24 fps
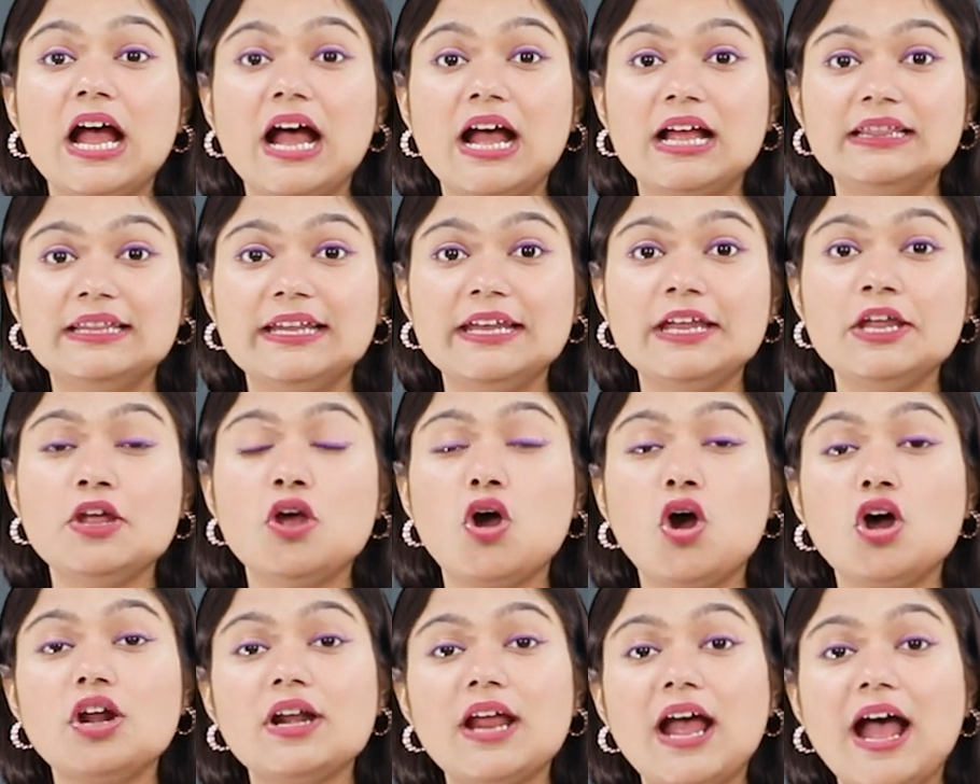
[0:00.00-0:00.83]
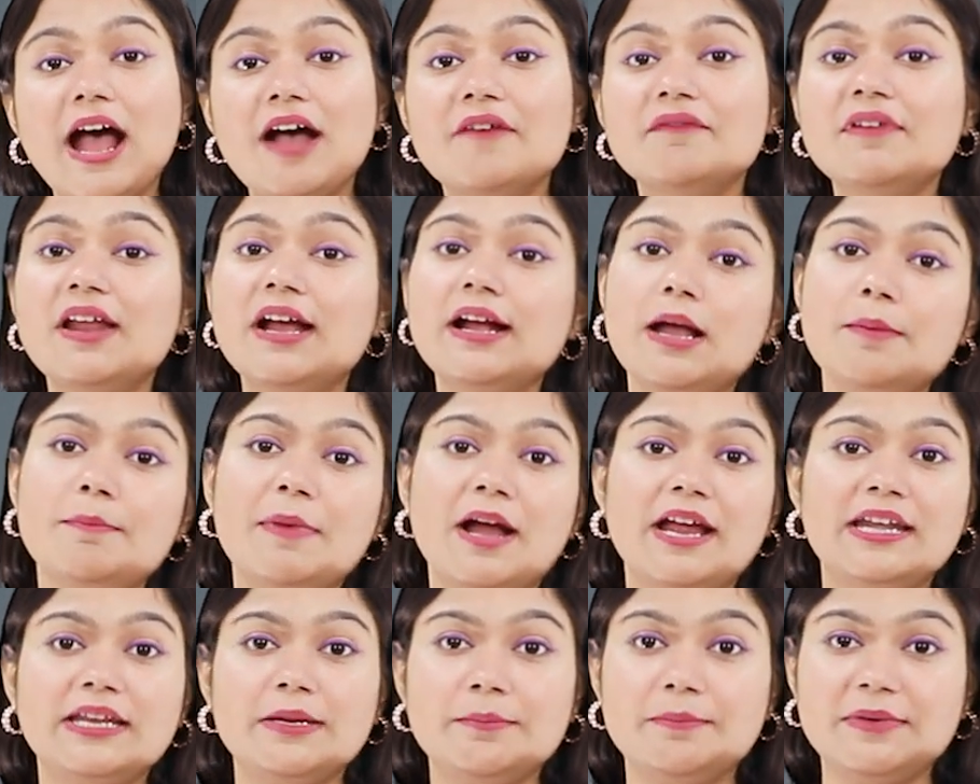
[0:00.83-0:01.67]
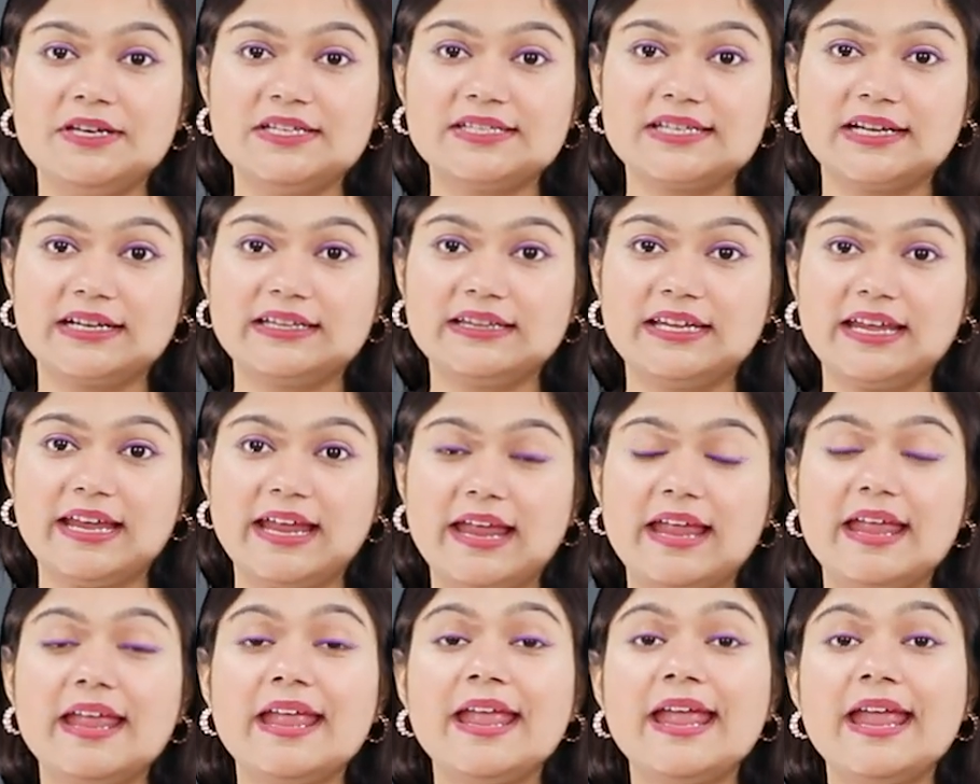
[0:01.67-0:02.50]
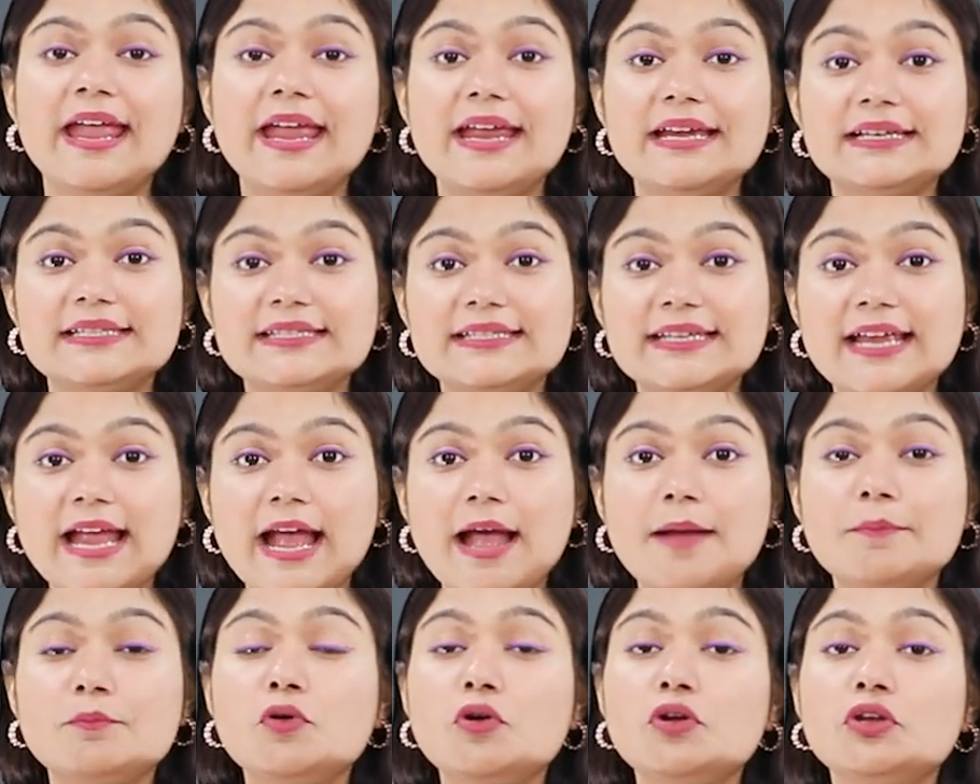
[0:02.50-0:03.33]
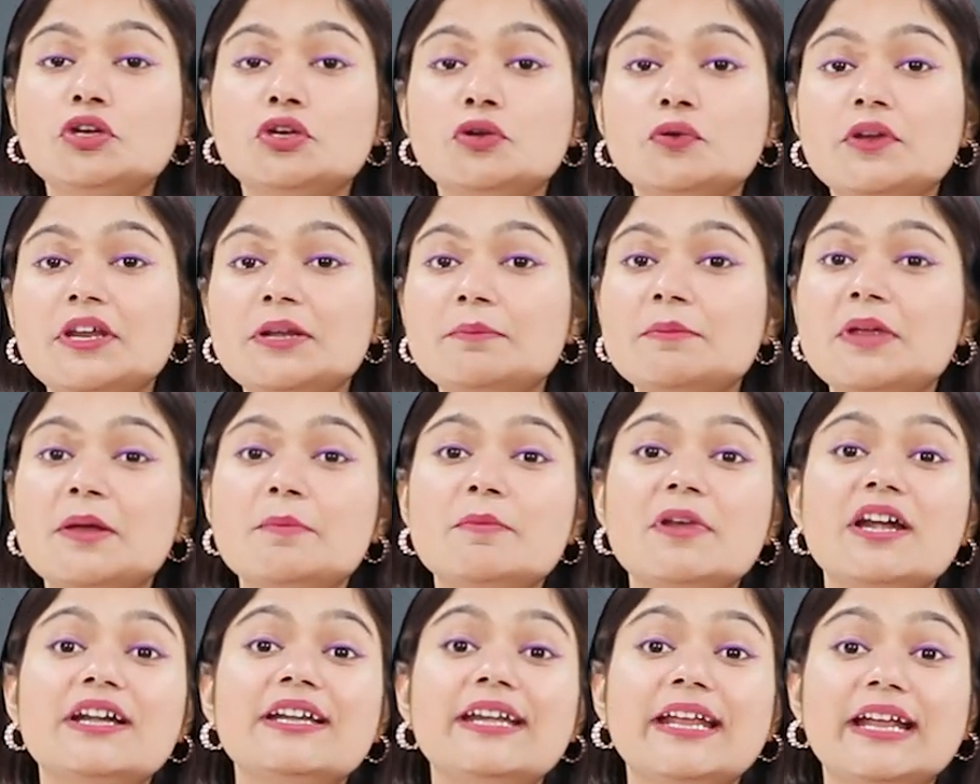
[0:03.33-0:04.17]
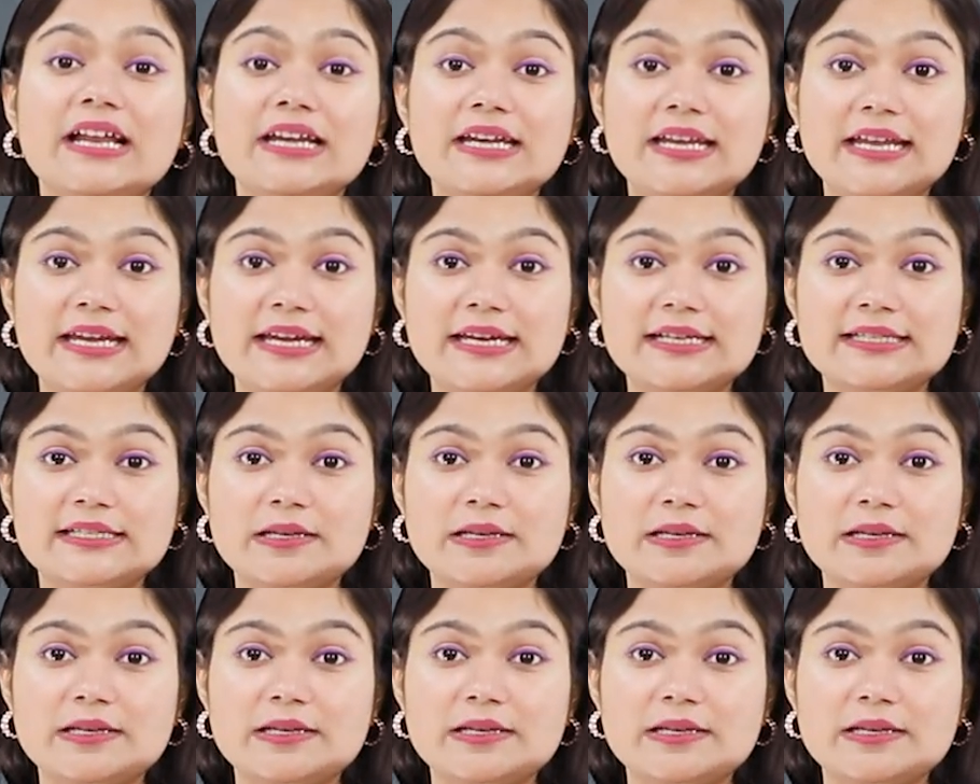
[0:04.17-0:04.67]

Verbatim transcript: हल्दी और आंवला का पानी पी सकते हैं इससे आपको यूरिन में ब्लड निकलने की